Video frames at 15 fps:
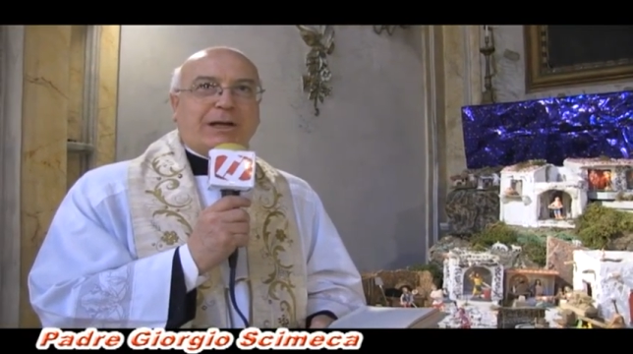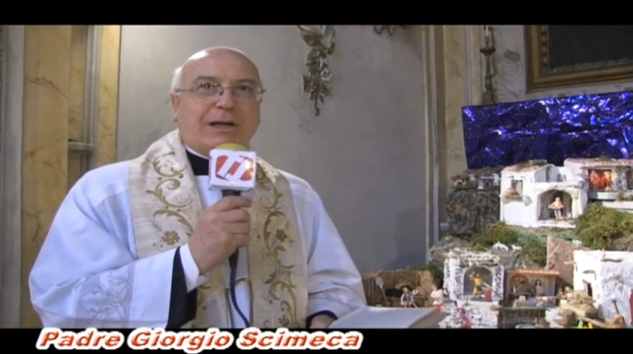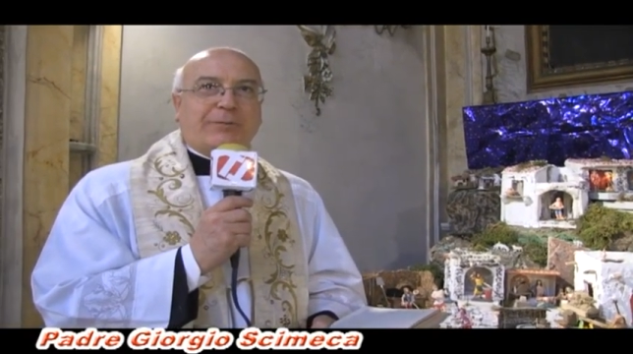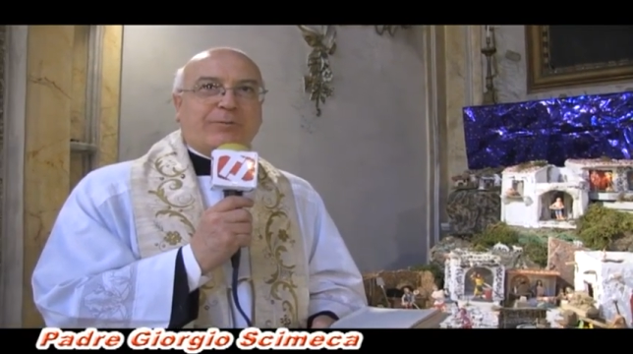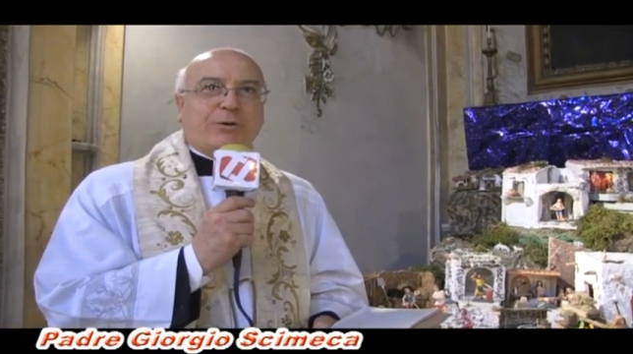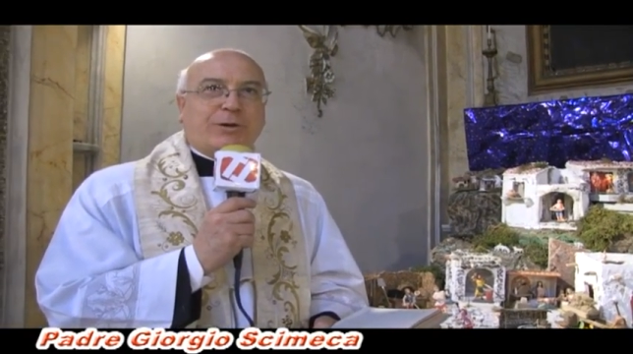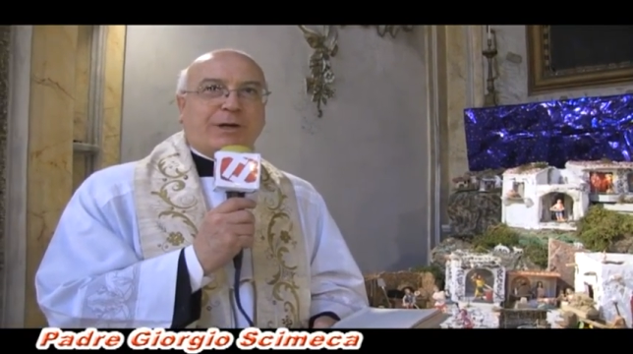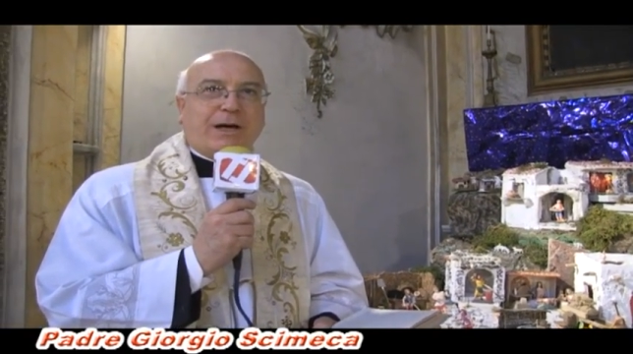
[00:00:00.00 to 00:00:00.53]

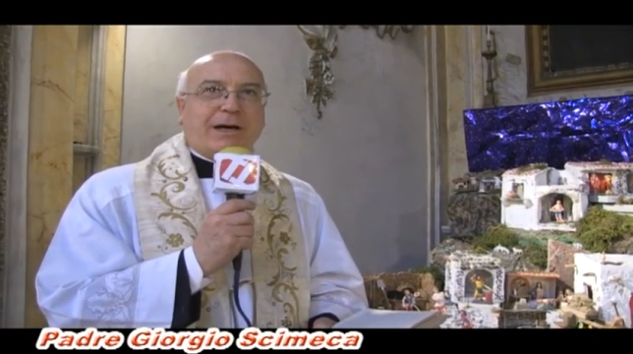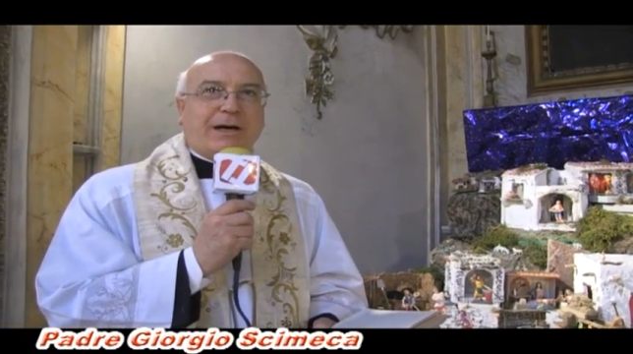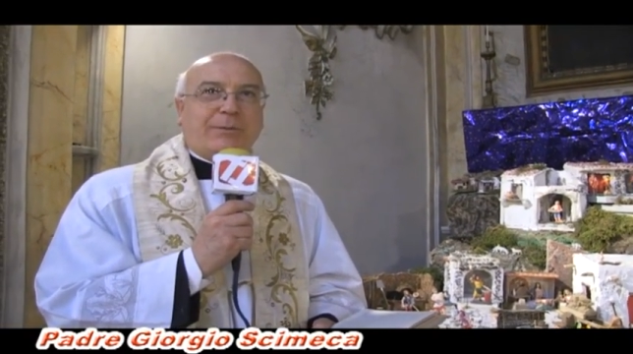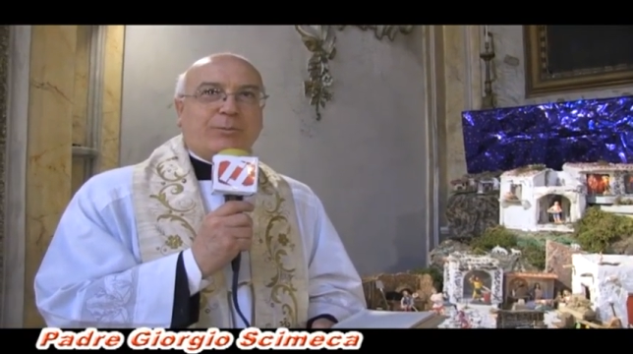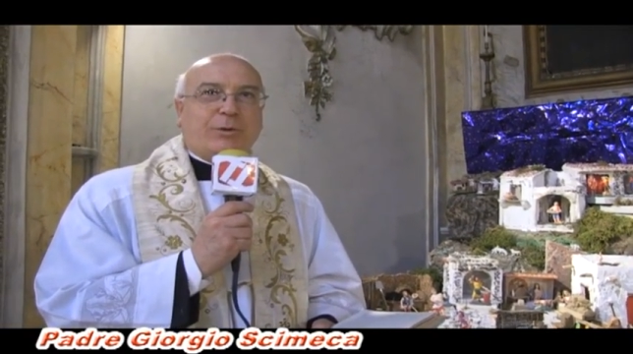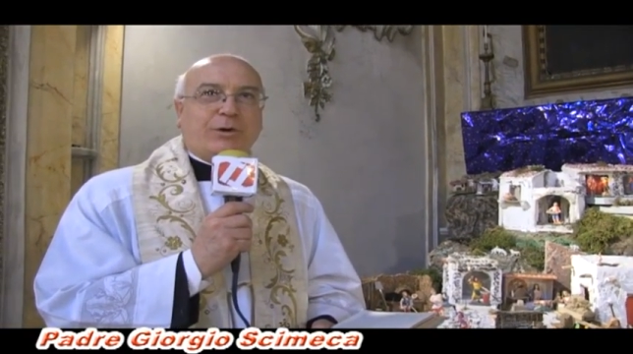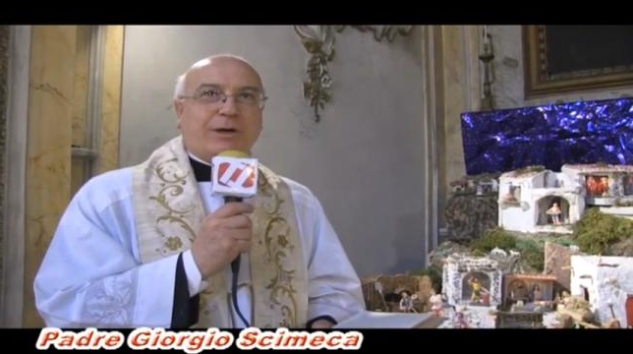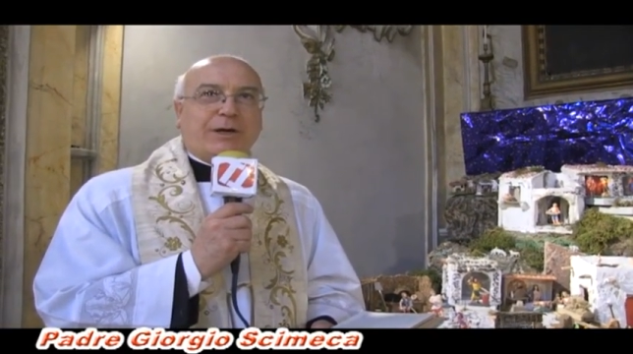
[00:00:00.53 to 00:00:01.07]

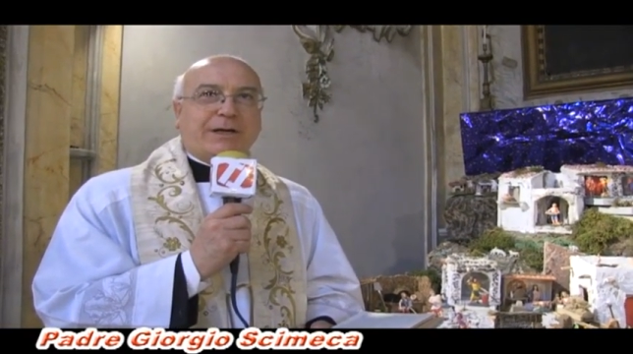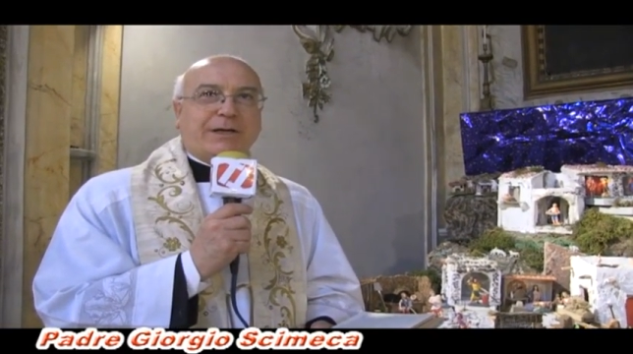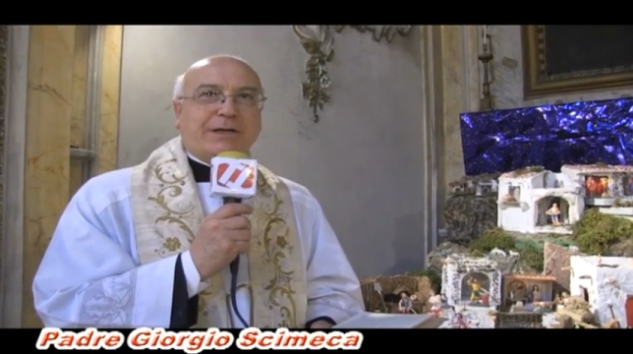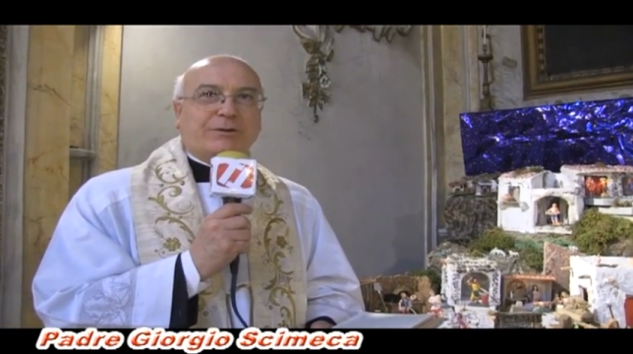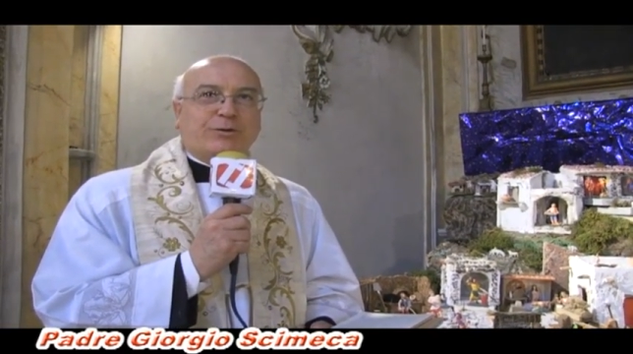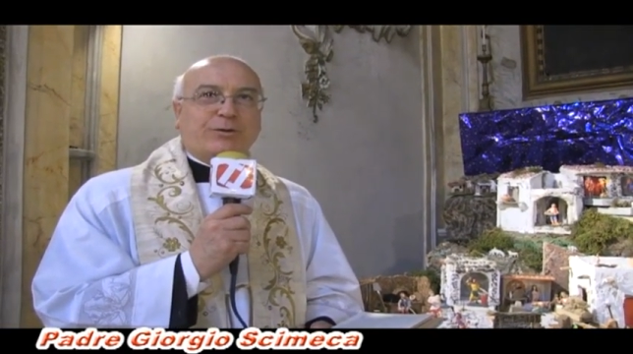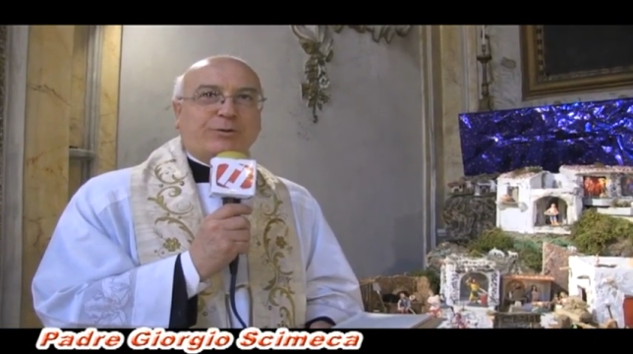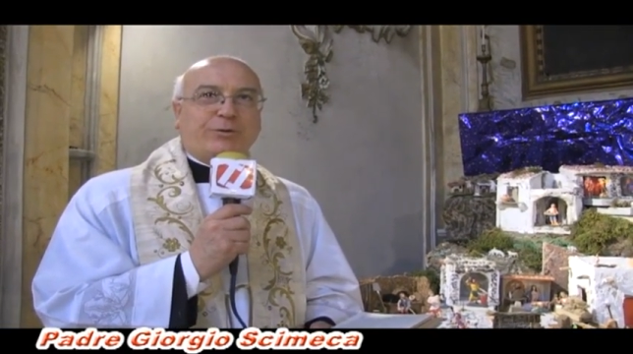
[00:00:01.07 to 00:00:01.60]
lavoriamo e
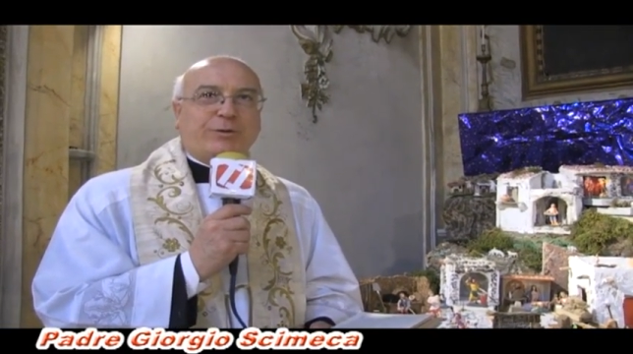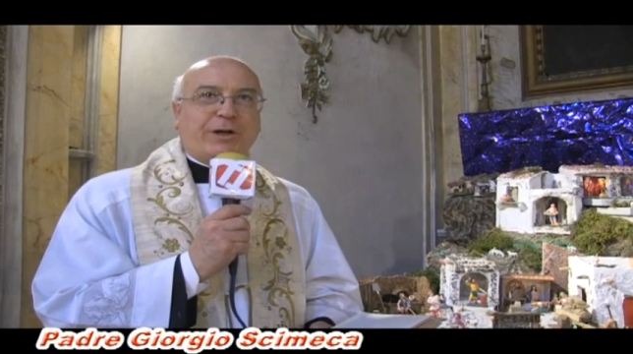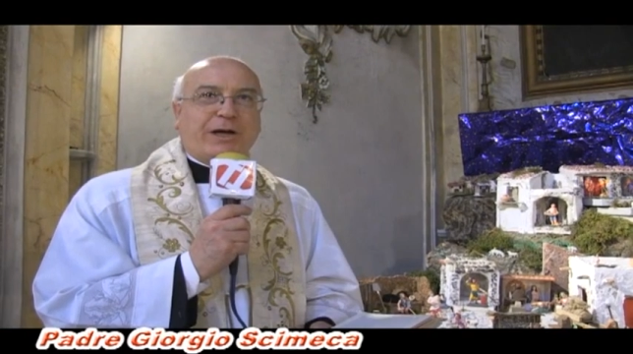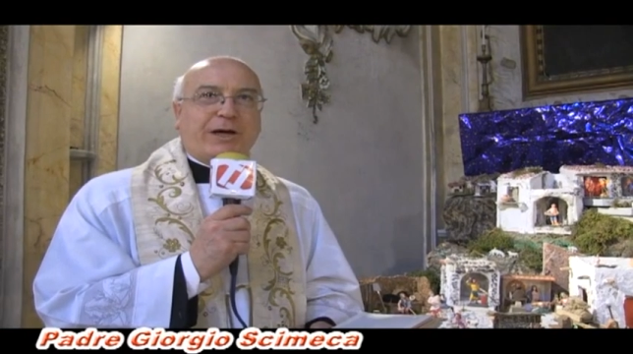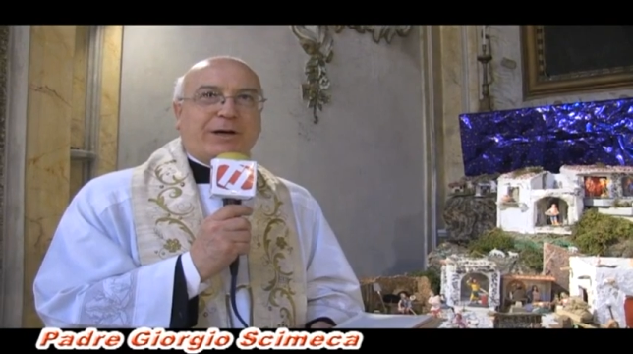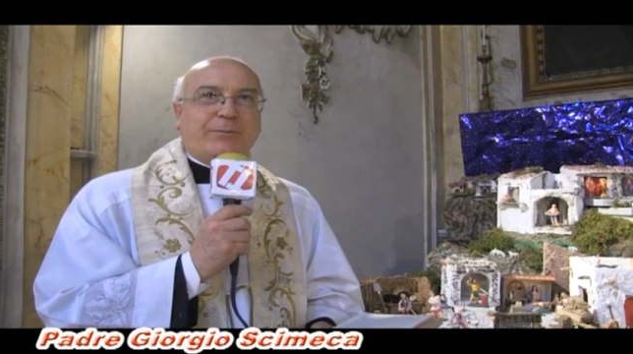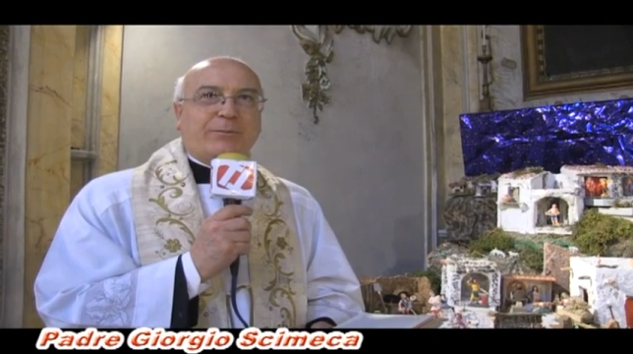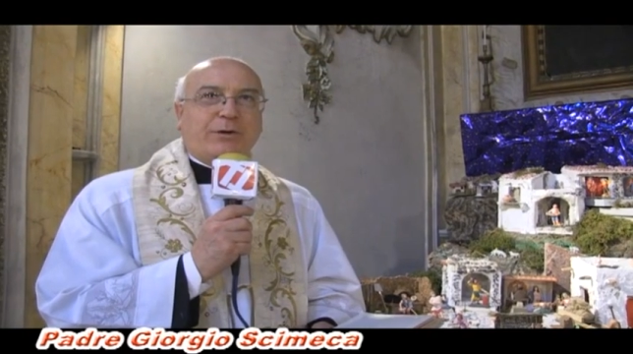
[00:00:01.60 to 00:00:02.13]
anche
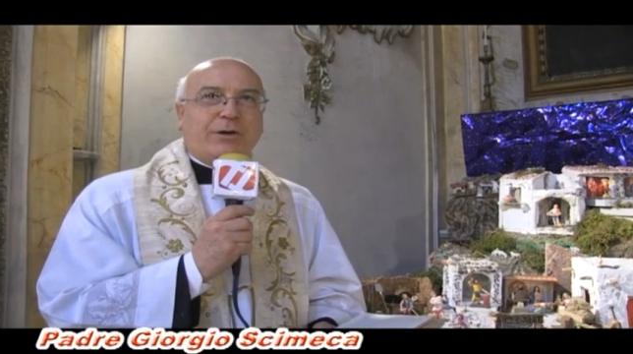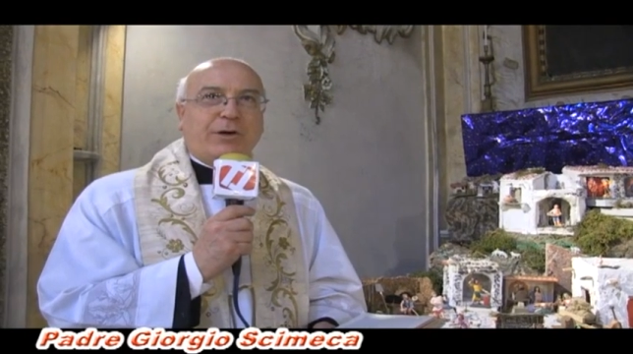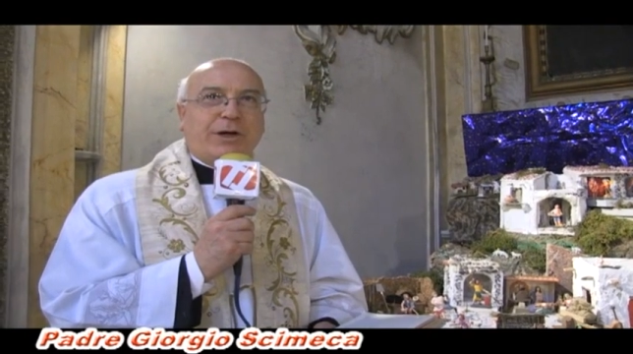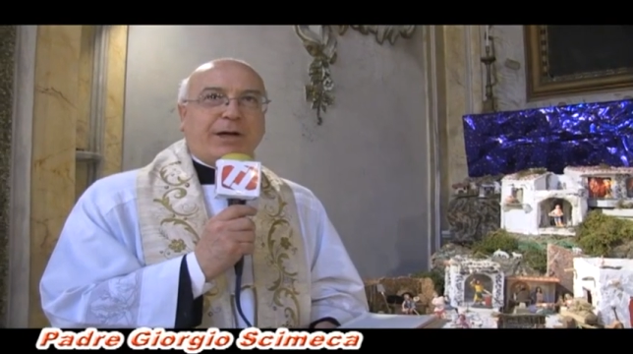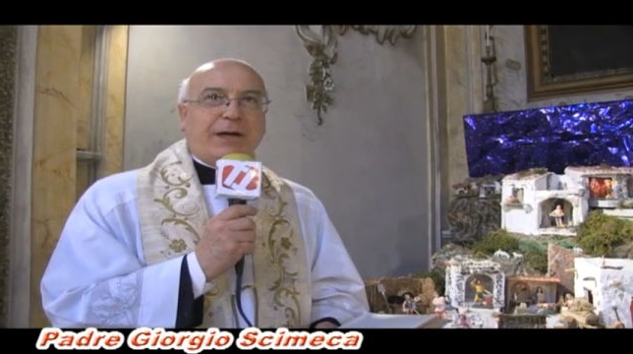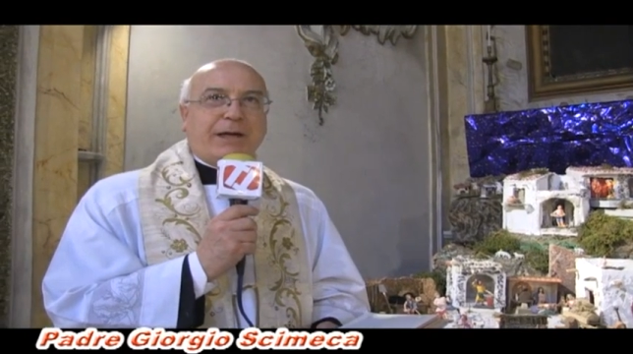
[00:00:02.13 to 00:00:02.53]
soffriamo